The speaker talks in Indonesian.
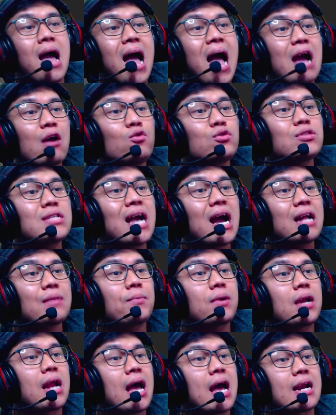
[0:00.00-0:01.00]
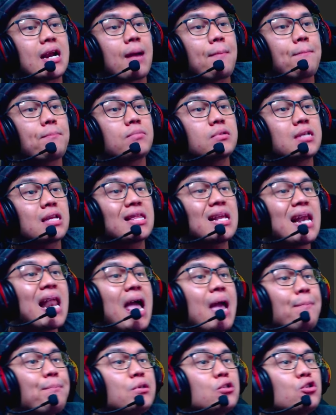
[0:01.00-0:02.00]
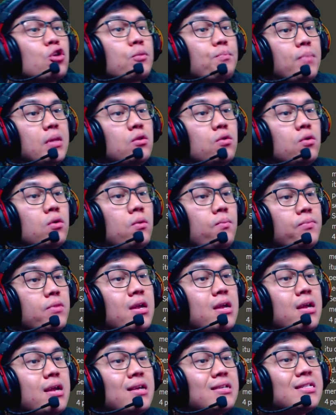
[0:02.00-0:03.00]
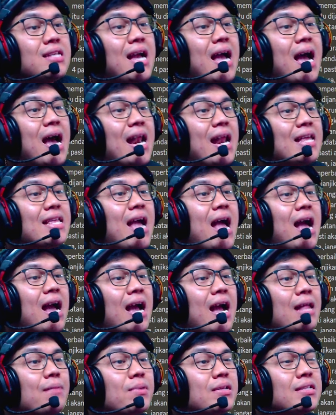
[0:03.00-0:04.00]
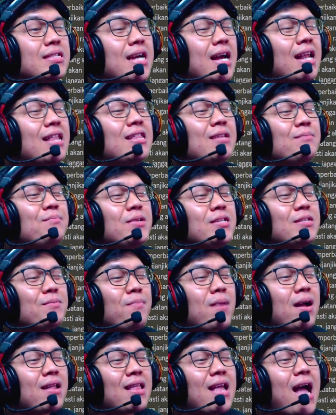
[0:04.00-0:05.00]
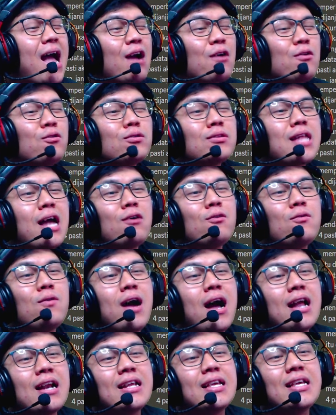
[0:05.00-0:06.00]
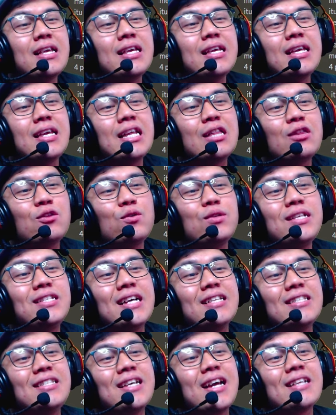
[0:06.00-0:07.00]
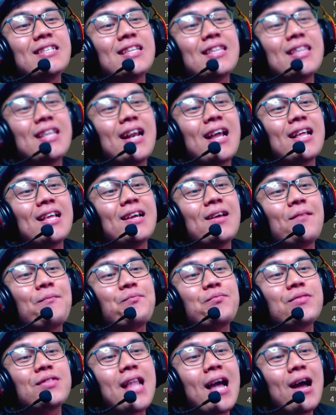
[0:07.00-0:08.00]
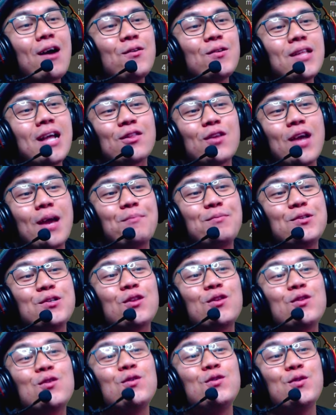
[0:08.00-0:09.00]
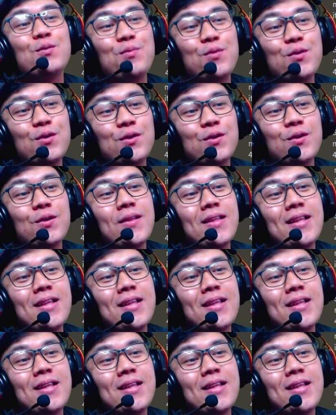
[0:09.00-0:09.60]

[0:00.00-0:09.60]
Aku sangat berharap setelah episode penuh, segalanya akan berjalan lebih cepat. Aku tahu hal itu dijanjikan setelah tahun atau episode 70.